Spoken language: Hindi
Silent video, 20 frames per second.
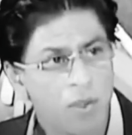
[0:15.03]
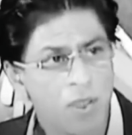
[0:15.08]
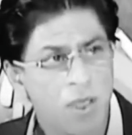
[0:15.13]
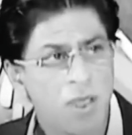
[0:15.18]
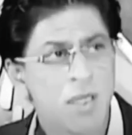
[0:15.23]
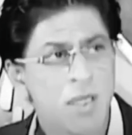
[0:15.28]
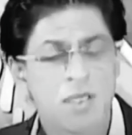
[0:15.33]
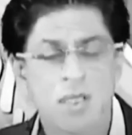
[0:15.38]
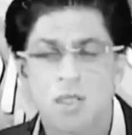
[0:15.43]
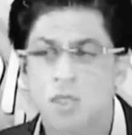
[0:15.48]
उसी
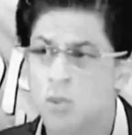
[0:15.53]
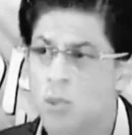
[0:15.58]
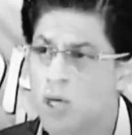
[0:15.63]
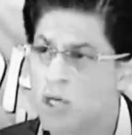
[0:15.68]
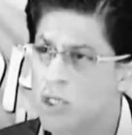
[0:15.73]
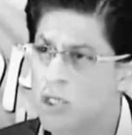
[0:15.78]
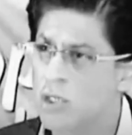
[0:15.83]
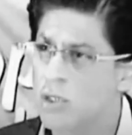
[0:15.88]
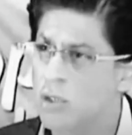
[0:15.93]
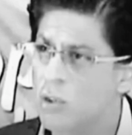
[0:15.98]

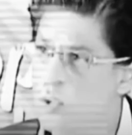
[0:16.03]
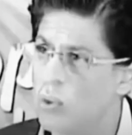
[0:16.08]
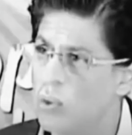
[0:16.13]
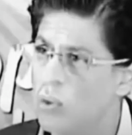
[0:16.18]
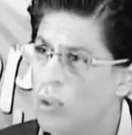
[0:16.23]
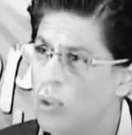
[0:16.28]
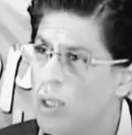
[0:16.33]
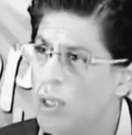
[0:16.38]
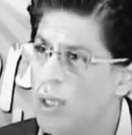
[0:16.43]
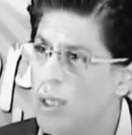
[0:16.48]
सिचुएशन को
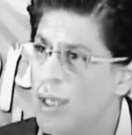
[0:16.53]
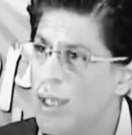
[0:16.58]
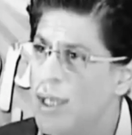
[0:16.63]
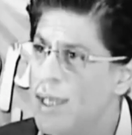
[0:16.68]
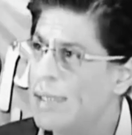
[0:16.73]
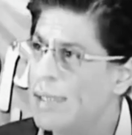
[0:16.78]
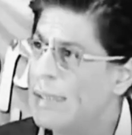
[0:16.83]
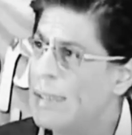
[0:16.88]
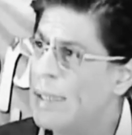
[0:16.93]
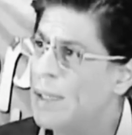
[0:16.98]

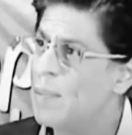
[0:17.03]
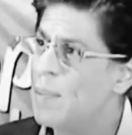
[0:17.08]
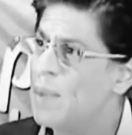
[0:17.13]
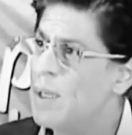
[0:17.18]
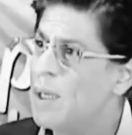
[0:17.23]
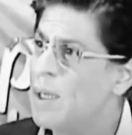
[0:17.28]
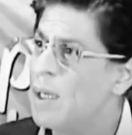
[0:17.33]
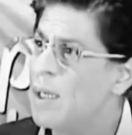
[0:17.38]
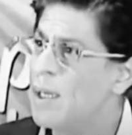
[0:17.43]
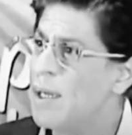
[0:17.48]
एकदम
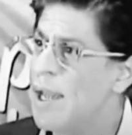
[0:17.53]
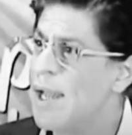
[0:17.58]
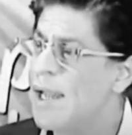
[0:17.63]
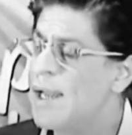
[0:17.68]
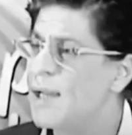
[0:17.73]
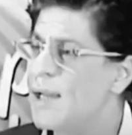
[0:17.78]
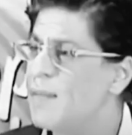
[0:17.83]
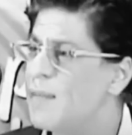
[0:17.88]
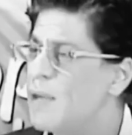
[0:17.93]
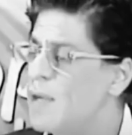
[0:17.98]

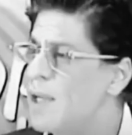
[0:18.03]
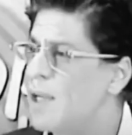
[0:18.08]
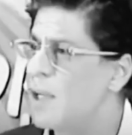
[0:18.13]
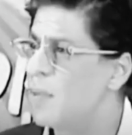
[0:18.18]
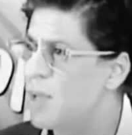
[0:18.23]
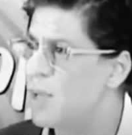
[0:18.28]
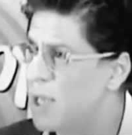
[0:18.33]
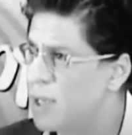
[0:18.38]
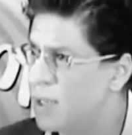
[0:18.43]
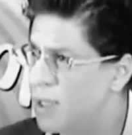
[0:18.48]
नेगेटिविटी के
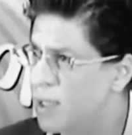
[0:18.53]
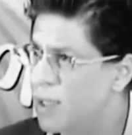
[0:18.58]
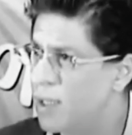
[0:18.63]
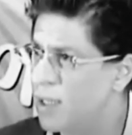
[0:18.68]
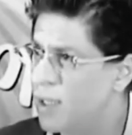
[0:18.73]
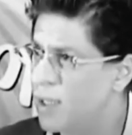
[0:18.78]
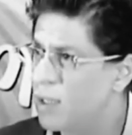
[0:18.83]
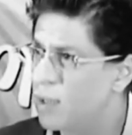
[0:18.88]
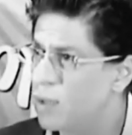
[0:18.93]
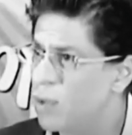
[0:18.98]
बिना
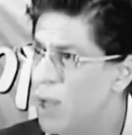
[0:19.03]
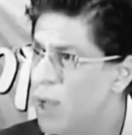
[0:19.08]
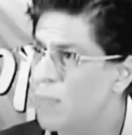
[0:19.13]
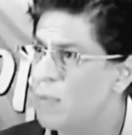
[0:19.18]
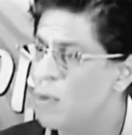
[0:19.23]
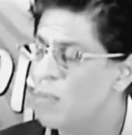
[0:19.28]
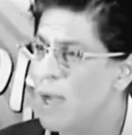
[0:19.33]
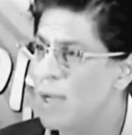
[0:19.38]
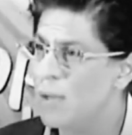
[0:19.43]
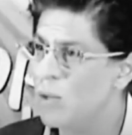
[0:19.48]
देखें तो
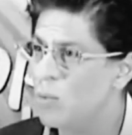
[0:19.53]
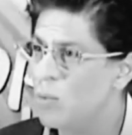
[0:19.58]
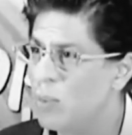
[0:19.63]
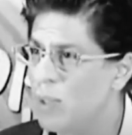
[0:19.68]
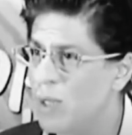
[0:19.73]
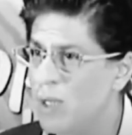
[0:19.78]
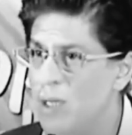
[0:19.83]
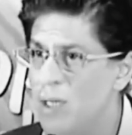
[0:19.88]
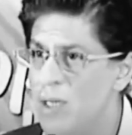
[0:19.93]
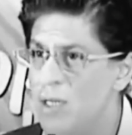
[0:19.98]
आपको मालूम
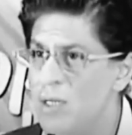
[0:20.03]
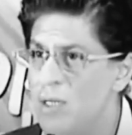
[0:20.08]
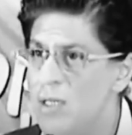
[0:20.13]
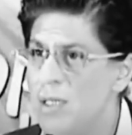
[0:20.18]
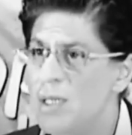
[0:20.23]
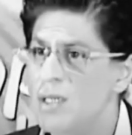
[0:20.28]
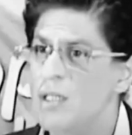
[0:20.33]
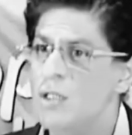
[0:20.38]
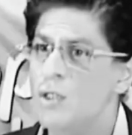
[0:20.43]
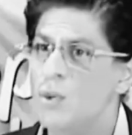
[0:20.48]
पड़ेगा
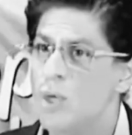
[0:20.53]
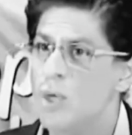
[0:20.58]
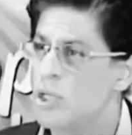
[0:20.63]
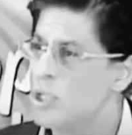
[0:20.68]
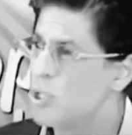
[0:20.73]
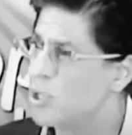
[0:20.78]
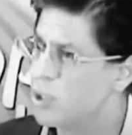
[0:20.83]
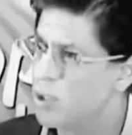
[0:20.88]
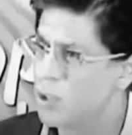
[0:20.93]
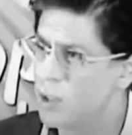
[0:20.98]
कि
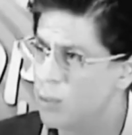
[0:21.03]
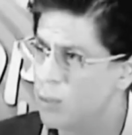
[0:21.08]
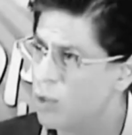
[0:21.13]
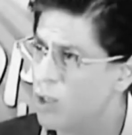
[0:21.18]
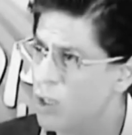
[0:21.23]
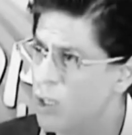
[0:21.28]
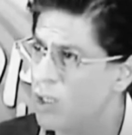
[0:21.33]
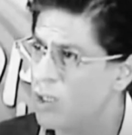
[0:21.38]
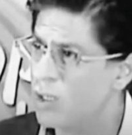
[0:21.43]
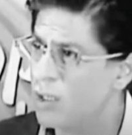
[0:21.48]
सिचुएशन इतनी
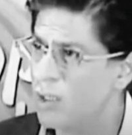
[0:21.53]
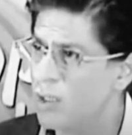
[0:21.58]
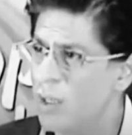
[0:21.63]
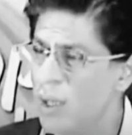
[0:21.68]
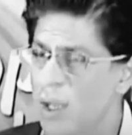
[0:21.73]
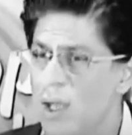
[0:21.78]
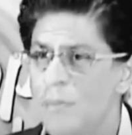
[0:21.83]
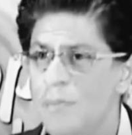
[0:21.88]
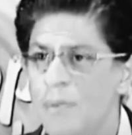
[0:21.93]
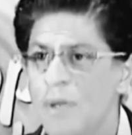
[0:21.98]
बुरी नहीं
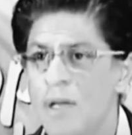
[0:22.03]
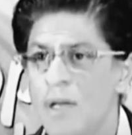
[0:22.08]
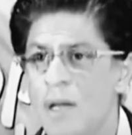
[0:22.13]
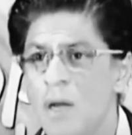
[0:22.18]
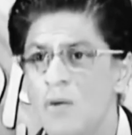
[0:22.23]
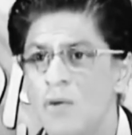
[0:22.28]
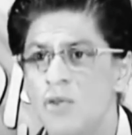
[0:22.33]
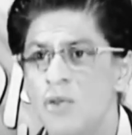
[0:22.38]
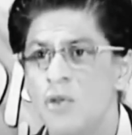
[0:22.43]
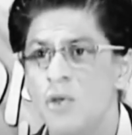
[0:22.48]
है आपके
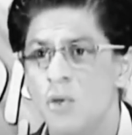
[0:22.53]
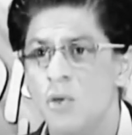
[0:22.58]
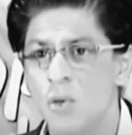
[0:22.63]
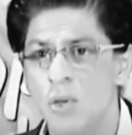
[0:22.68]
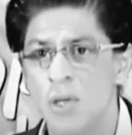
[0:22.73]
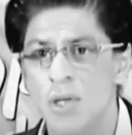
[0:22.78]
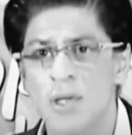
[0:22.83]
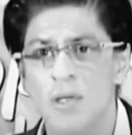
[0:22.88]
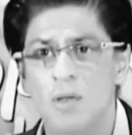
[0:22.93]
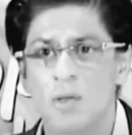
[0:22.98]
अराउंड जो
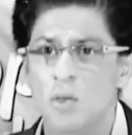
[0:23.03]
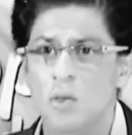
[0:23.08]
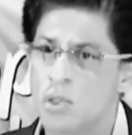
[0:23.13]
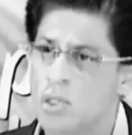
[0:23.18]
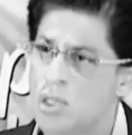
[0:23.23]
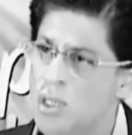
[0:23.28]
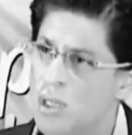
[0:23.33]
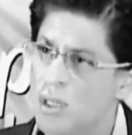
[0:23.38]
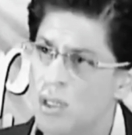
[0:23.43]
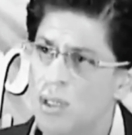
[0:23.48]
लोग हैं
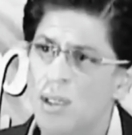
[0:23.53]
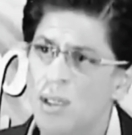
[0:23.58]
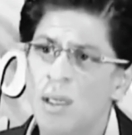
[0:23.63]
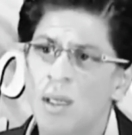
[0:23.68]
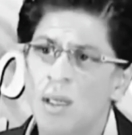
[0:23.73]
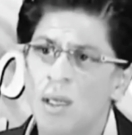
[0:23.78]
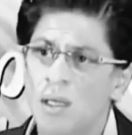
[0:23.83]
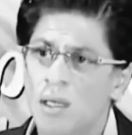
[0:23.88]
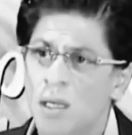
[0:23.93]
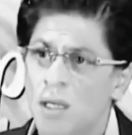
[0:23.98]
दोस्त
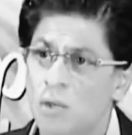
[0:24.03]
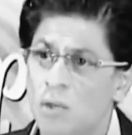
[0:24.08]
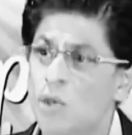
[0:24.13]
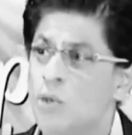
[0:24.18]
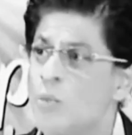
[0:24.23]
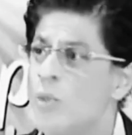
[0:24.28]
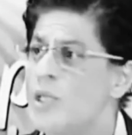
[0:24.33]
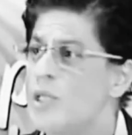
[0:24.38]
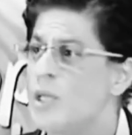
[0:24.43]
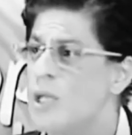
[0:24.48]
हैं या
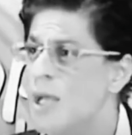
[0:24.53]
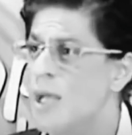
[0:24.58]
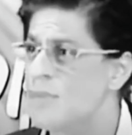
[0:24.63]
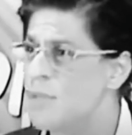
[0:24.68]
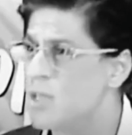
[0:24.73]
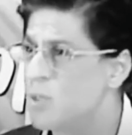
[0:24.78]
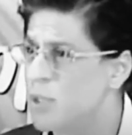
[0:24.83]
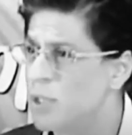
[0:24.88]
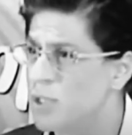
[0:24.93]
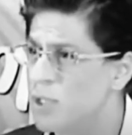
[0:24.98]
दुश्मन जिन्हें आप
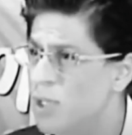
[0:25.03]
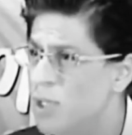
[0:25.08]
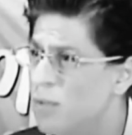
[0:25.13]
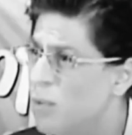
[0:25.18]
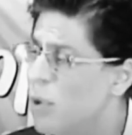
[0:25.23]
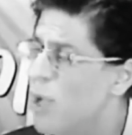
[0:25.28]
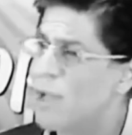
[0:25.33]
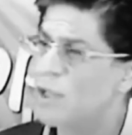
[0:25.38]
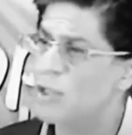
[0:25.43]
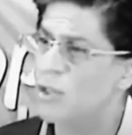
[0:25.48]
समझते हैं
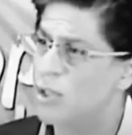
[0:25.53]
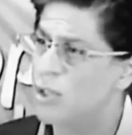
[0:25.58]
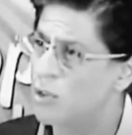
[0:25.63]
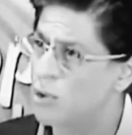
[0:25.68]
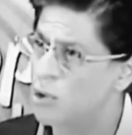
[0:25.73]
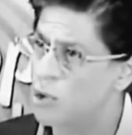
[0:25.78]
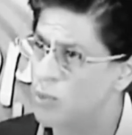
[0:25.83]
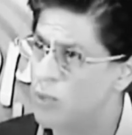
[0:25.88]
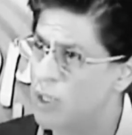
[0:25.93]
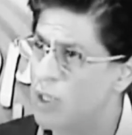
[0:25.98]
वो एक्चुअली
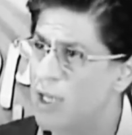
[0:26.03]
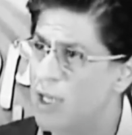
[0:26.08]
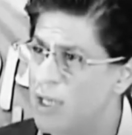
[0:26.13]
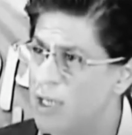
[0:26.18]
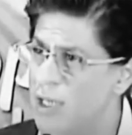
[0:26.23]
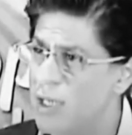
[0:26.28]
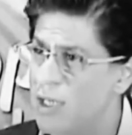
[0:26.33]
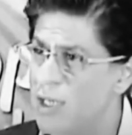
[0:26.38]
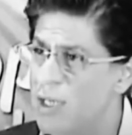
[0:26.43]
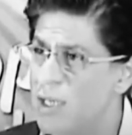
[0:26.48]
दुश्मन
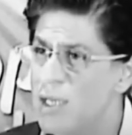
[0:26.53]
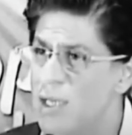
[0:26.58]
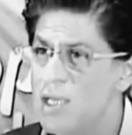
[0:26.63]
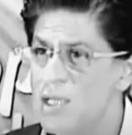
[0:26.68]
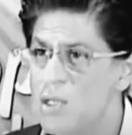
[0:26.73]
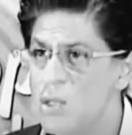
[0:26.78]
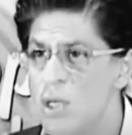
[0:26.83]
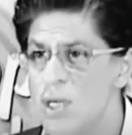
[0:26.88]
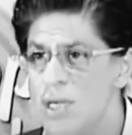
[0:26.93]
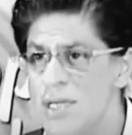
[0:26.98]
नहीं है
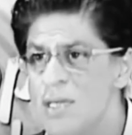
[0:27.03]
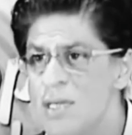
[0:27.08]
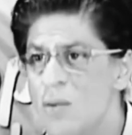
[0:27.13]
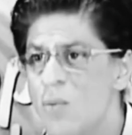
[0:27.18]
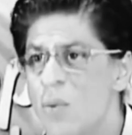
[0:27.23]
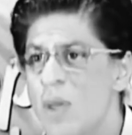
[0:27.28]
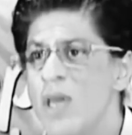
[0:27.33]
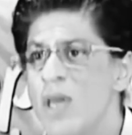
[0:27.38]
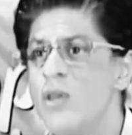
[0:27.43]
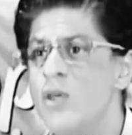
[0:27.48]
सो इट इज द
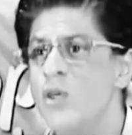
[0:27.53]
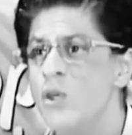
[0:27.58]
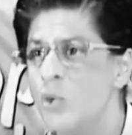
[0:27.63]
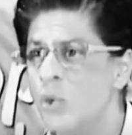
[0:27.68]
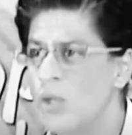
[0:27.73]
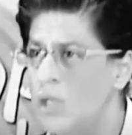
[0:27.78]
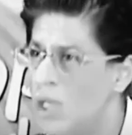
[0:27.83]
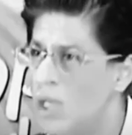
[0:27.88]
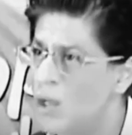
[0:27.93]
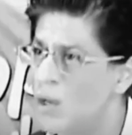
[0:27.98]
वे यू
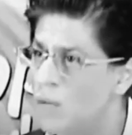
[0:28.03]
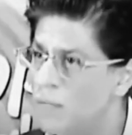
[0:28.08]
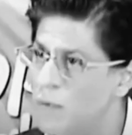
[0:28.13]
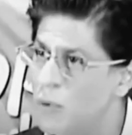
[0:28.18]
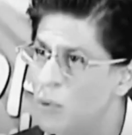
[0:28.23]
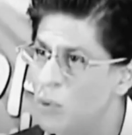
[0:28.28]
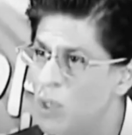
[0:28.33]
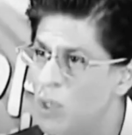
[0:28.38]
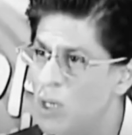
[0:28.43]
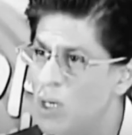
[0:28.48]
थिंक ऑफ
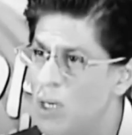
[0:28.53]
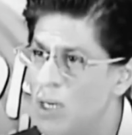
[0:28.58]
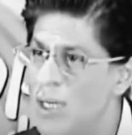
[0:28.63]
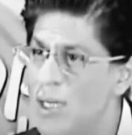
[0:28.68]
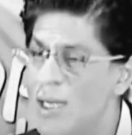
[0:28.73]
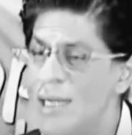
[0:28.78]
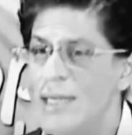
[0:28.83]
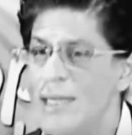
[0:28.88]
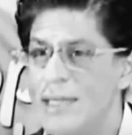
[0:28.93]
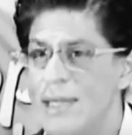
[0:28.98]
द वर्ल्ड
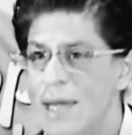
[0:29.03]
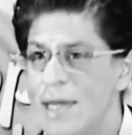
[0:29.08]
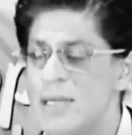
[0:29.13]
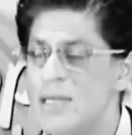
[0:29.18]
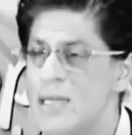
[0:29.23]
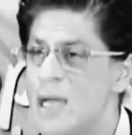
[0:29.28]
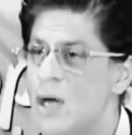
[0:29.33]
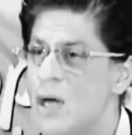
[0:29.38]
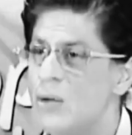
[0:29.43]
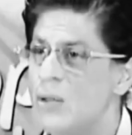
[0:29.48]
दैट
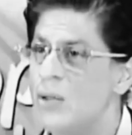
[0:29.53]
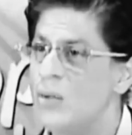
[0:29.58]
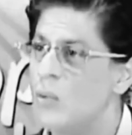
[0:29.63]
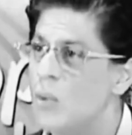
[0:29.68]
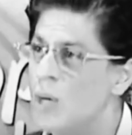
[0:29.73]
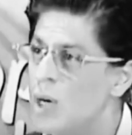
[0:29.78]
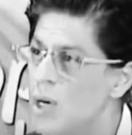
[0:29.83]
इज हाउ द